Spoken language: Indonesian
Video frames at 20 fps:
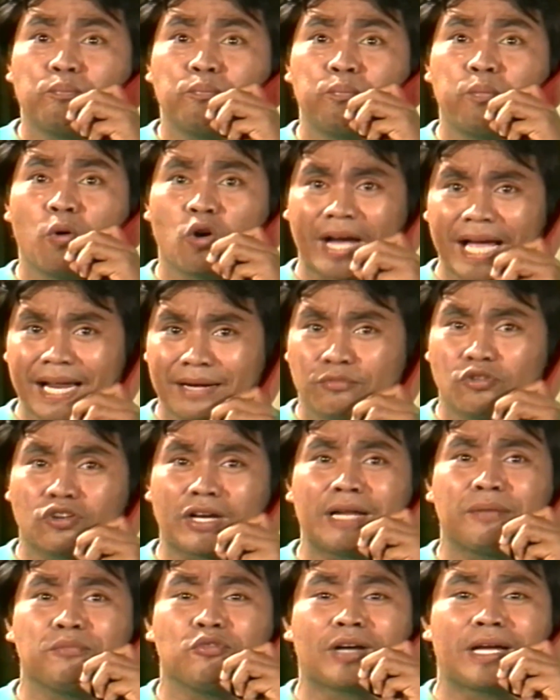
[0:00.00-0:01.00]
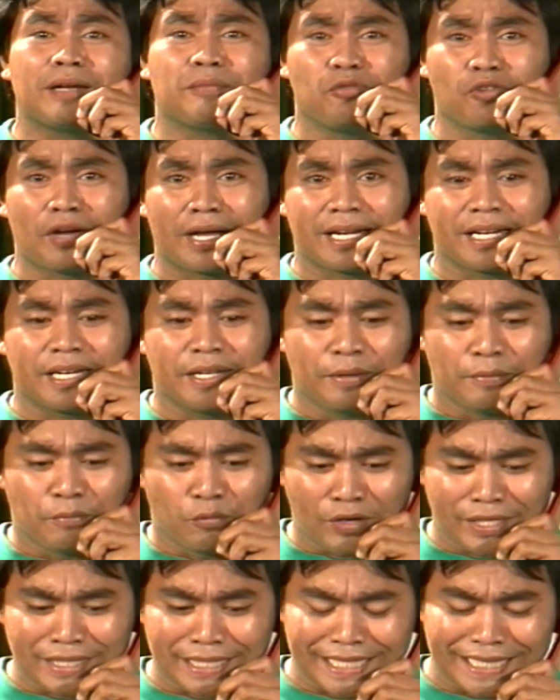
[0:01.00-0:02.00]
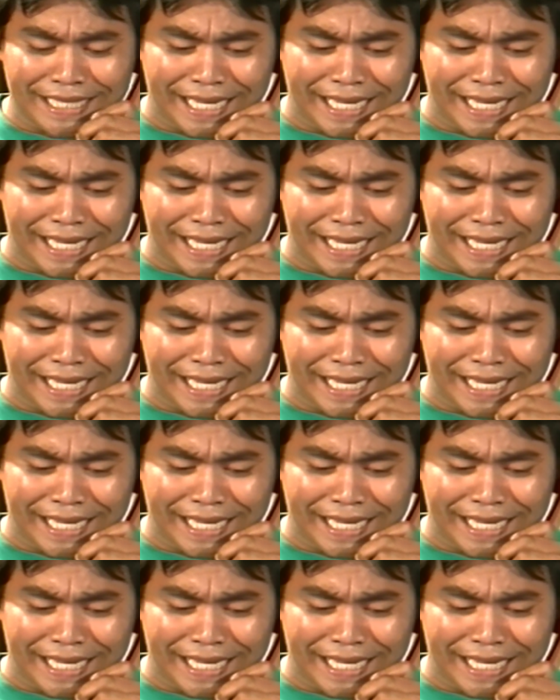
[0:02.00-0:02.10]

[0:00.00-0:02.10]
bukan, bukan, bukan, bukan. Bukan sakit